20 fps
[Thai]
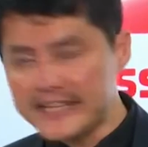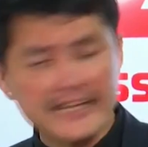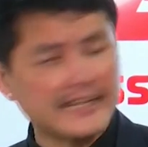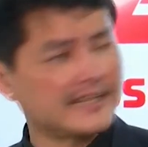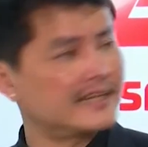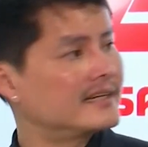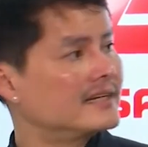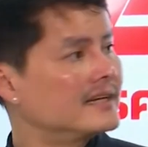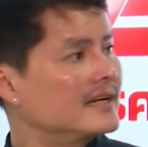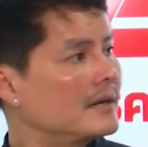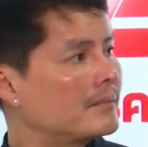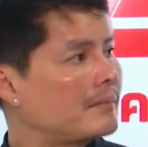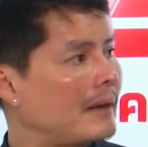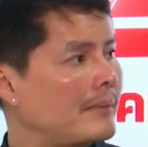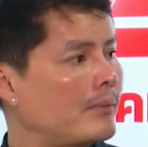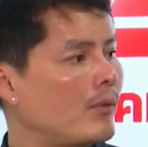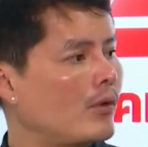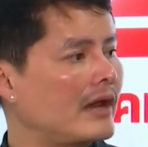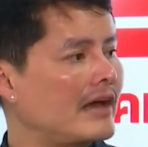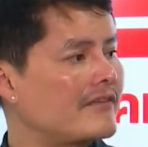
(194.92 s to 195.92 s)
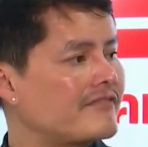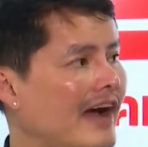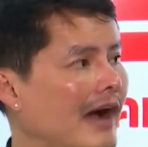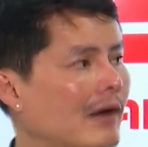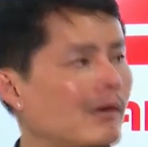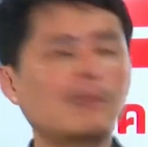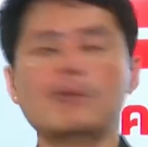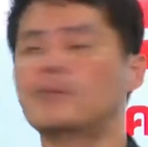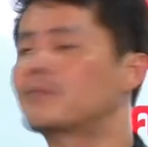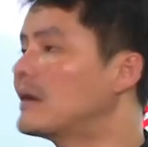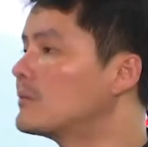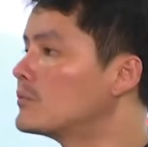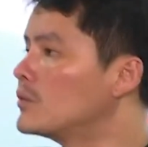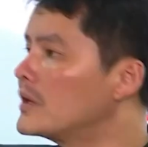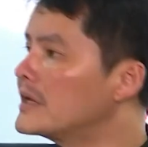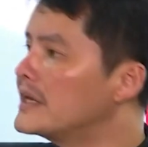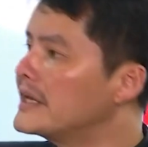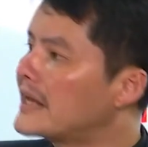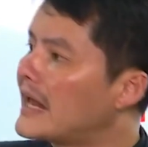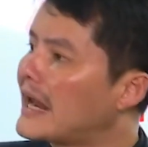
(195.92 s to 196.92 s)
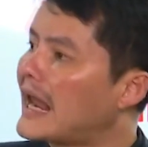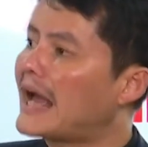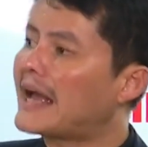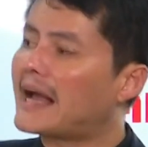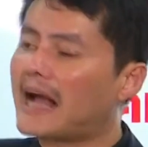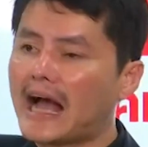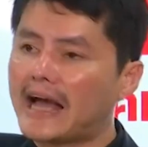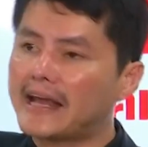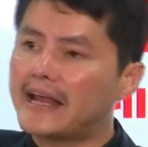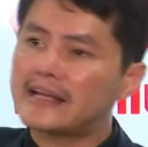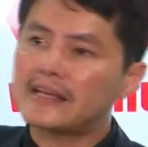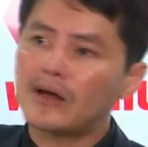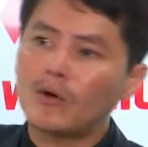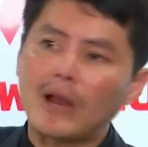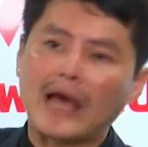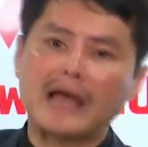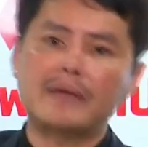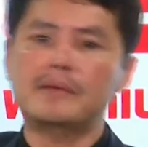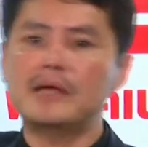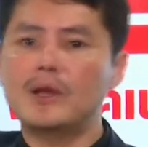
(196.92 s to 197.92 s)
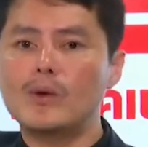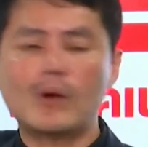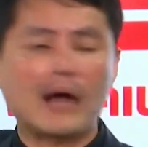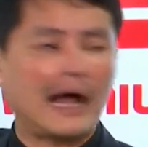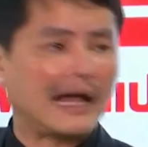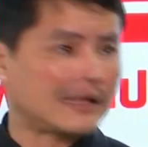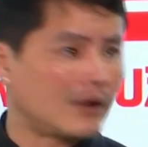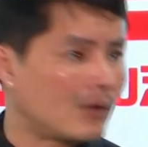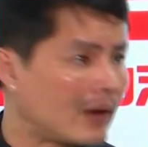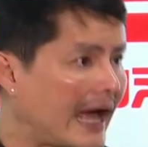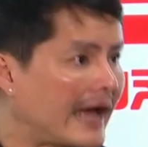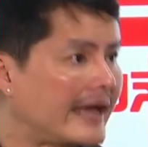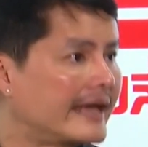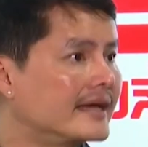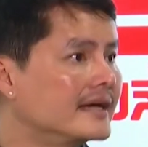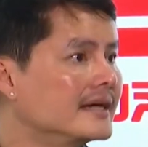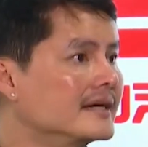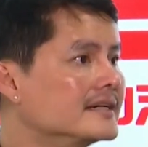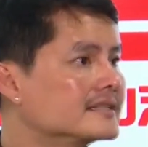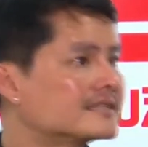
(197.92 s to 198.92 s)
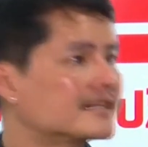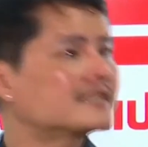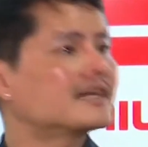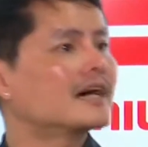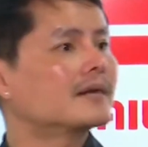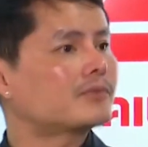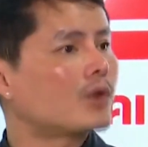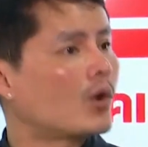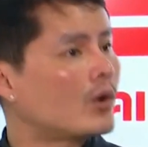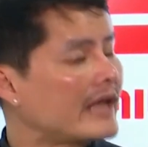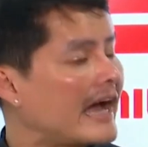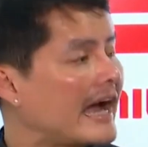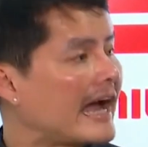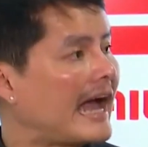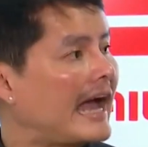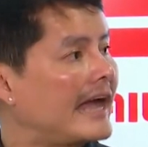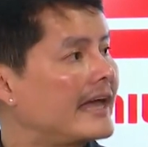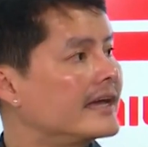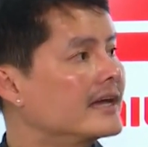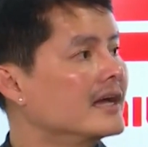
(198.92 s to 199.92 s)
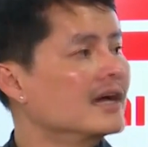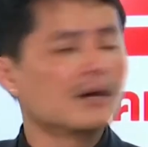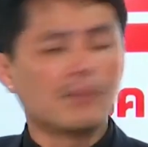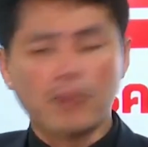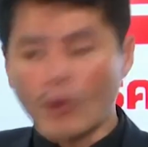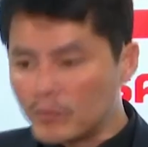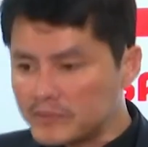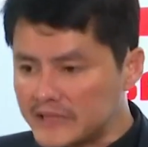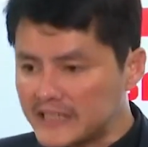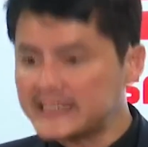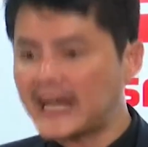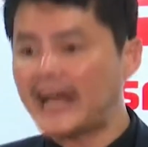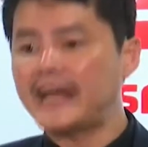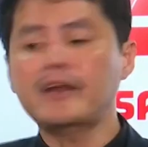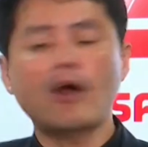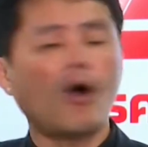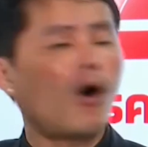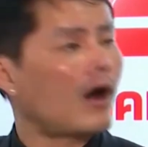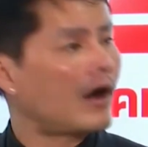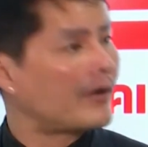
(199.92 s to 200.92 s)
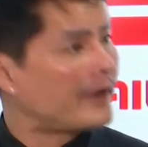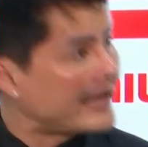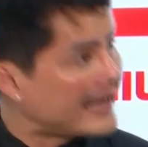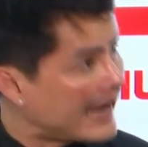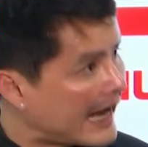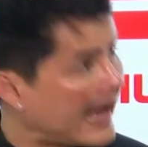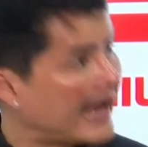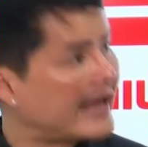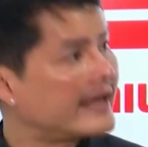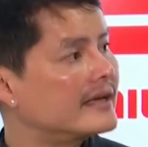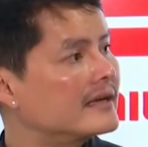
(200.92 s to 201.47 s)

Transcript: งไปพูดให้ฟังว่าผมทำธุรกิจอะไรขายได้เท่าไหร่มีลูกค้าเท่าไหร่จะเติบโตยังไงผมจะใช้ดอกเขาได้ยังไง